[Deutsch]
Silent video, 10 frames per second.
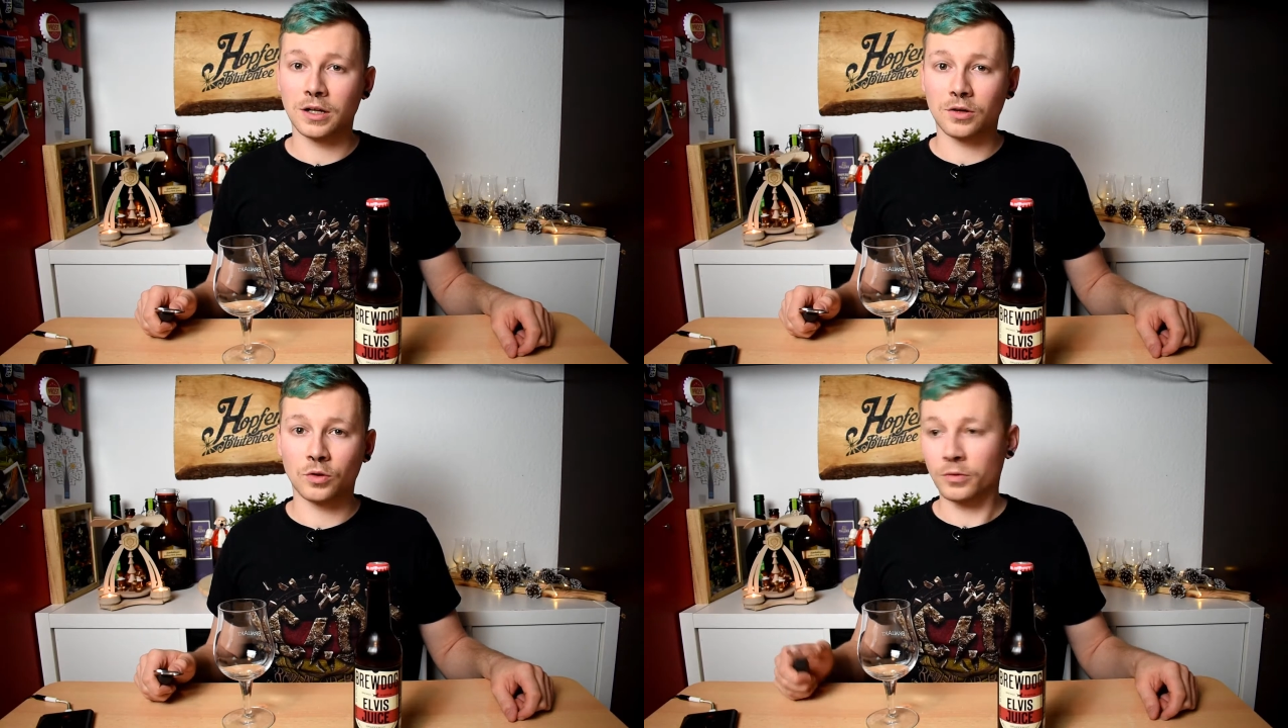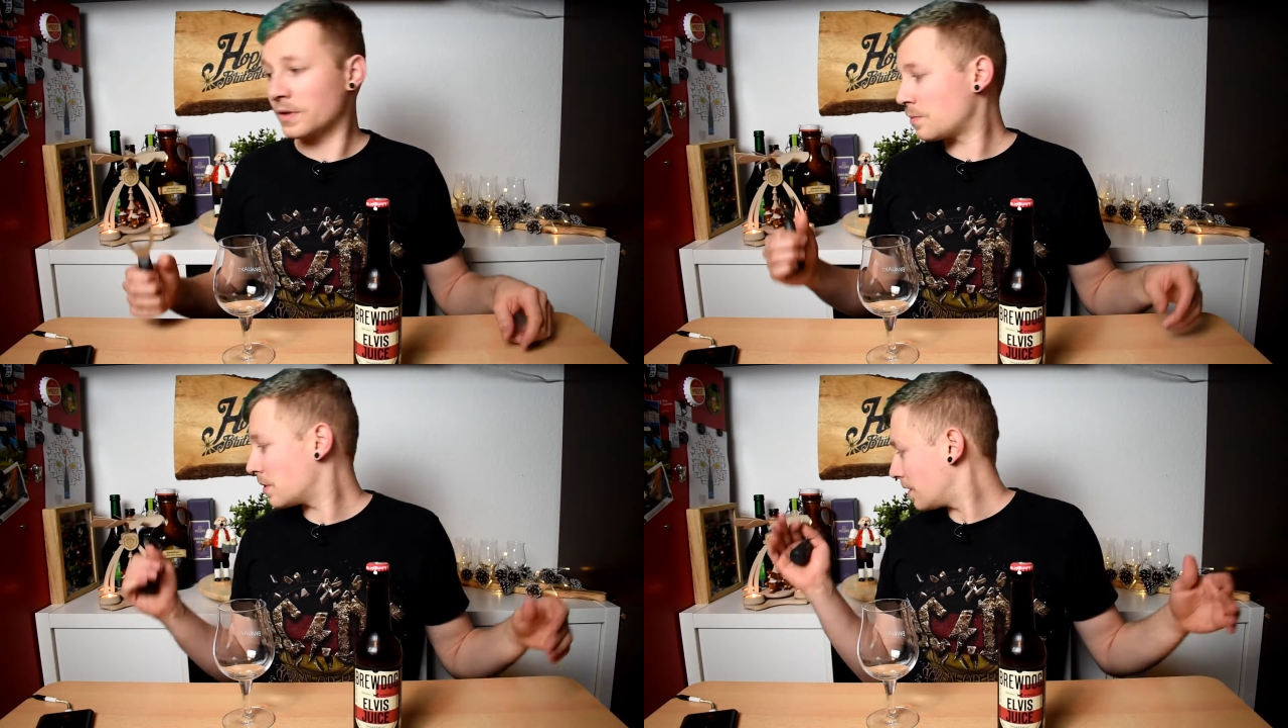Auch wenn
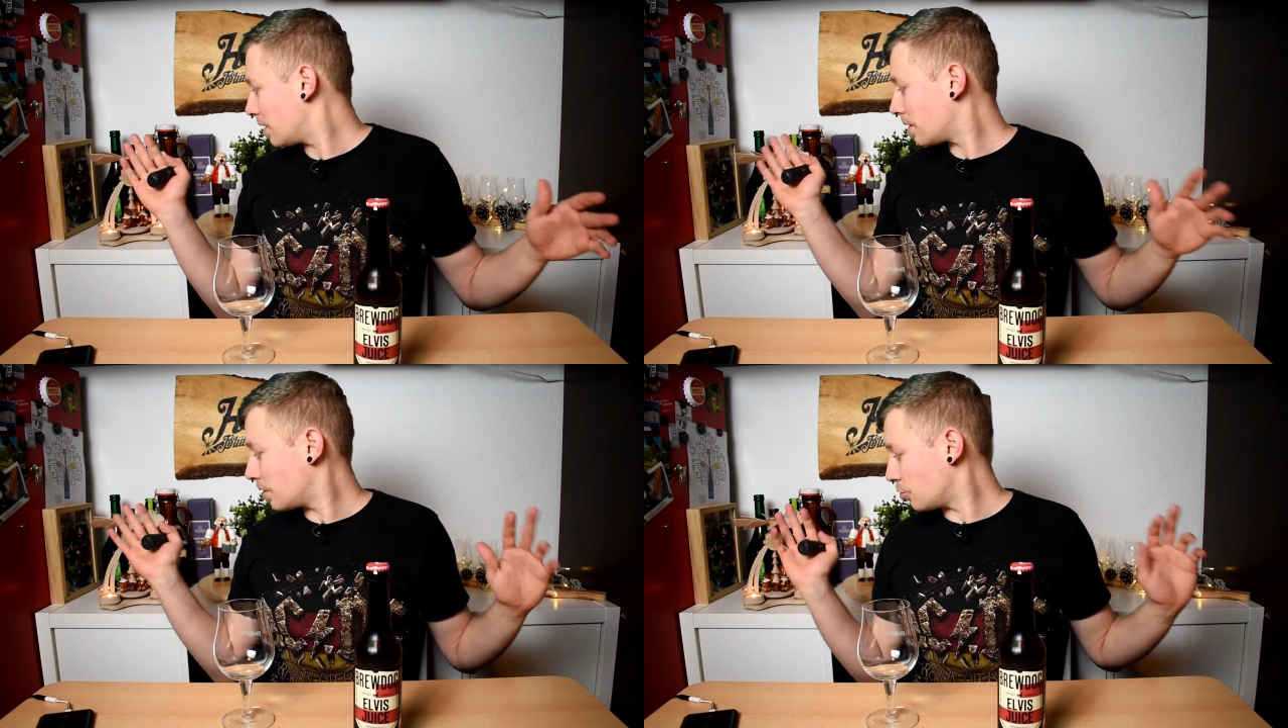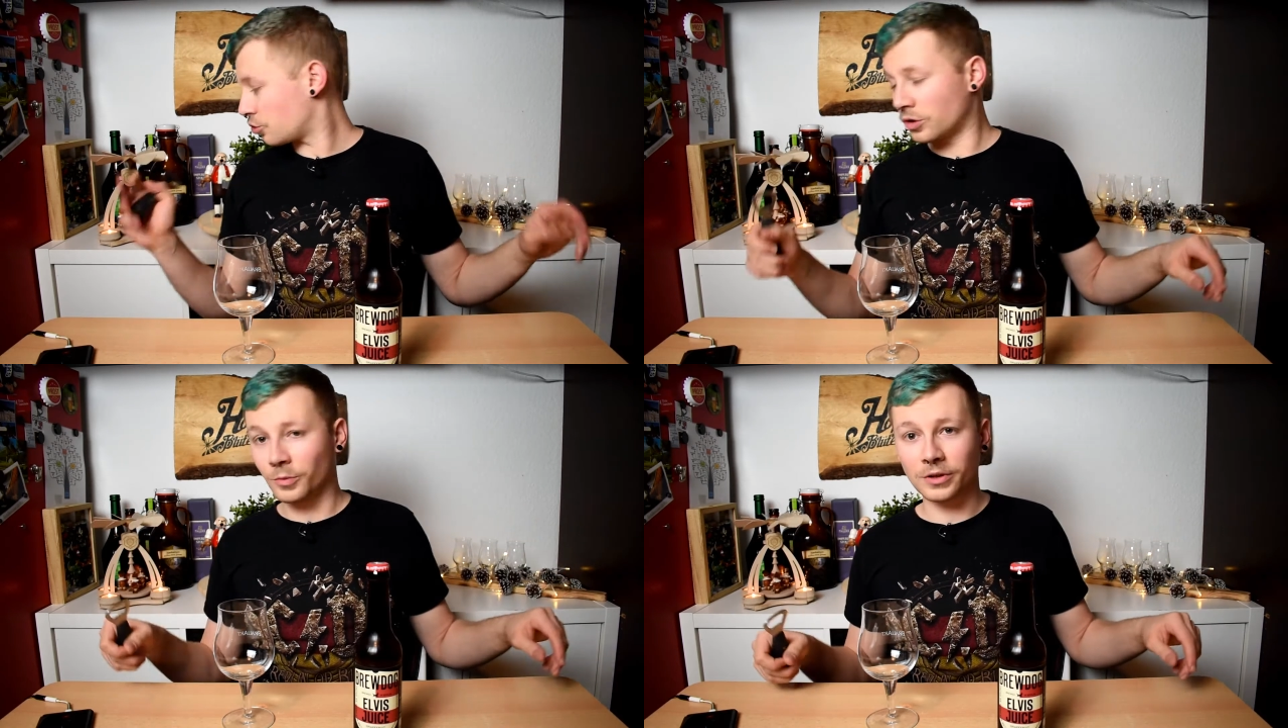ein bisschen hinten die
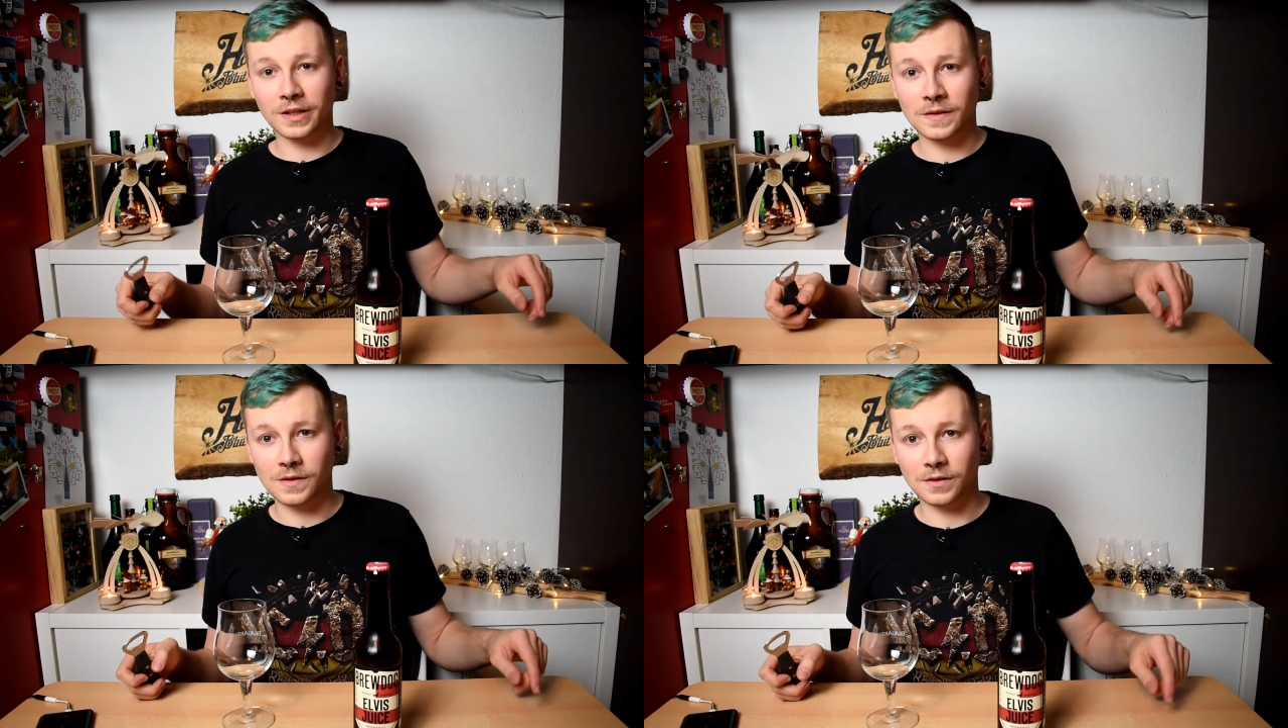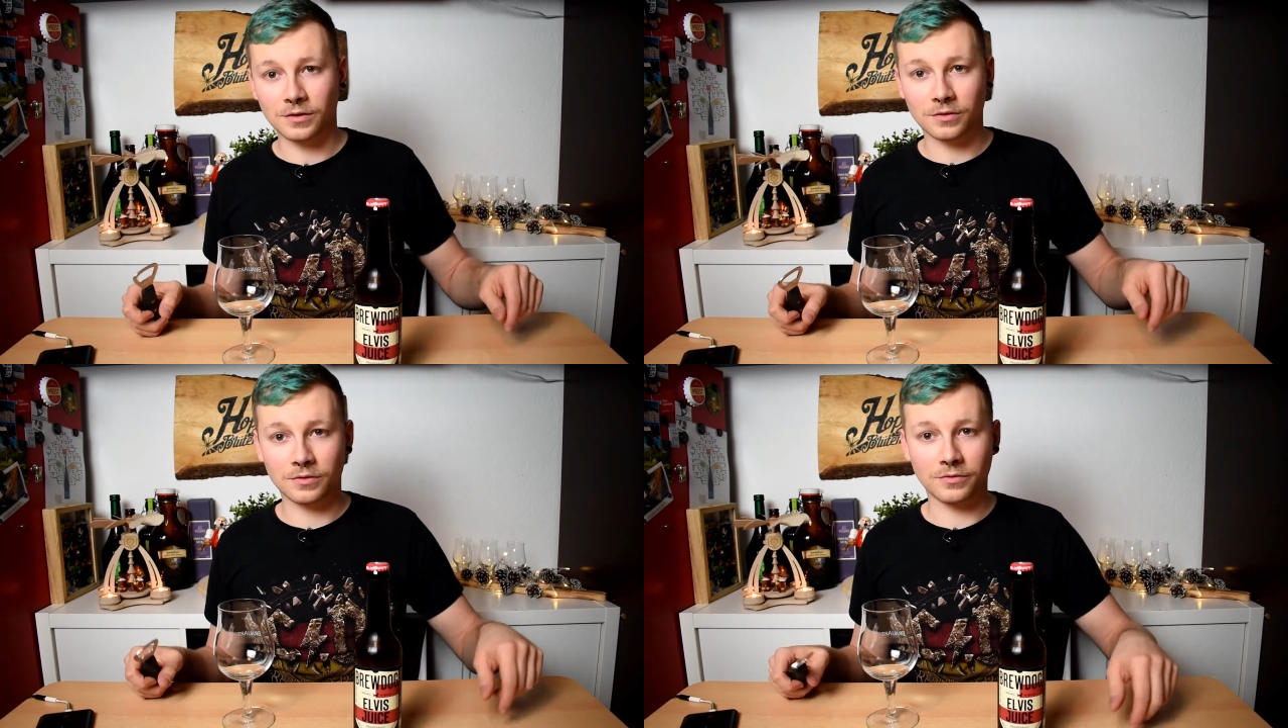Stimmung jetzt äh,
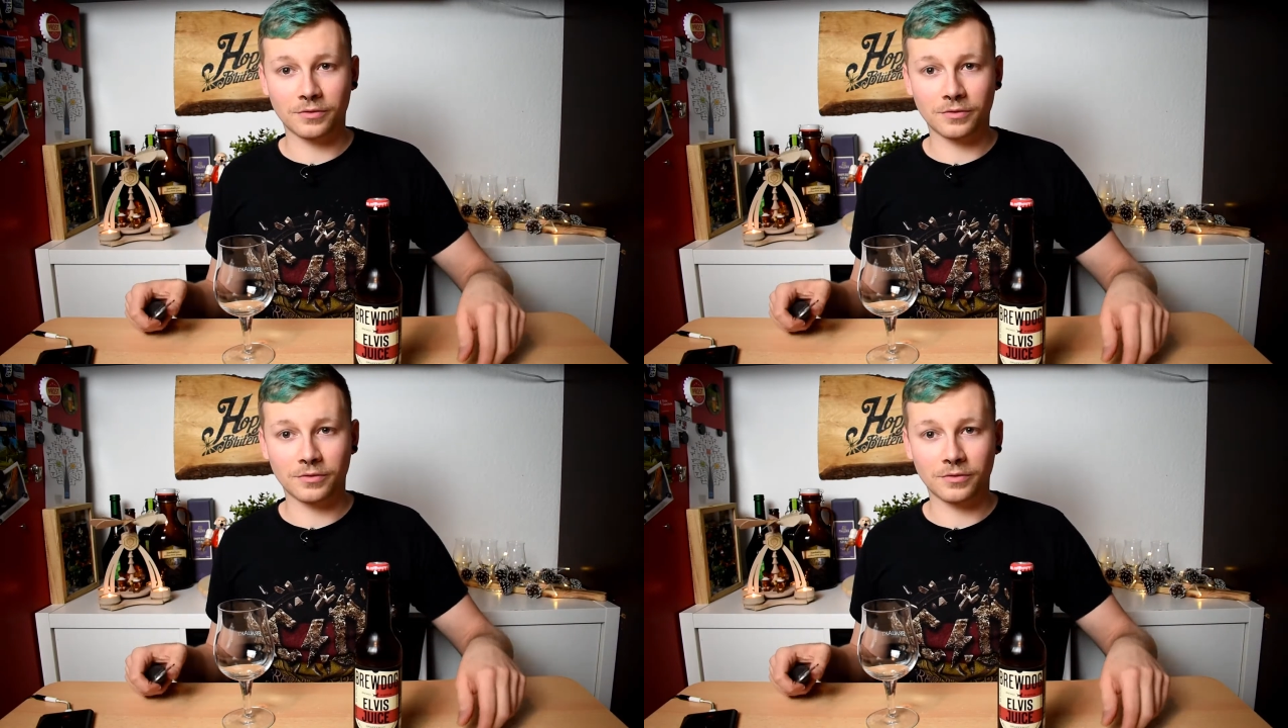ja,